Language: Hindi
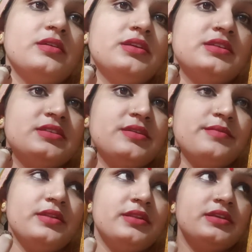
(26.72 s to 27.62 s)
इससे
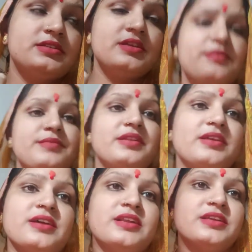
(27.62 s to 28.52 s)
मिलने से
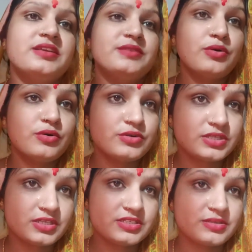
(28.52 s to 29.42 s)
मेरे घर की
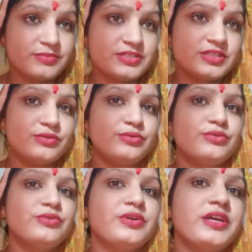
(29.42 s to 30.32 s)
बहुत सारी समस्या दूर
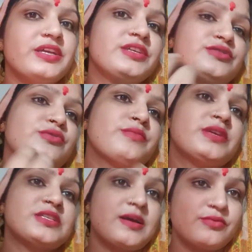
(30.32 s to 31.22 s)
हो गई इसको
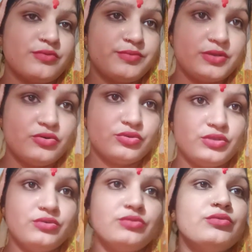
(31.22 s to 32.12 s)
मैं शाम को
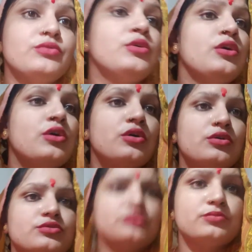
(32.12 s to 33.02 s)
भिगोती हूँ
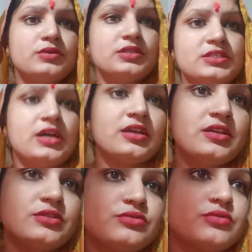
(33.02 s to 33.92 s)
और सुबह
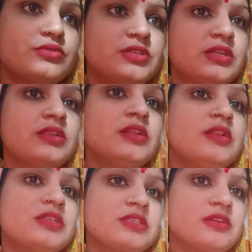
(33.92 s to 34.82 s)
जाके इसको जल
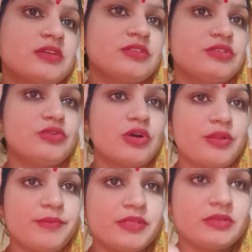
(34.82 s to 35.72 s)
शंकर जी को
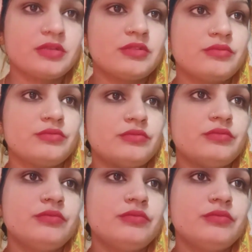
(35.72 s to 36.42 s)
अर्पित करती हूँ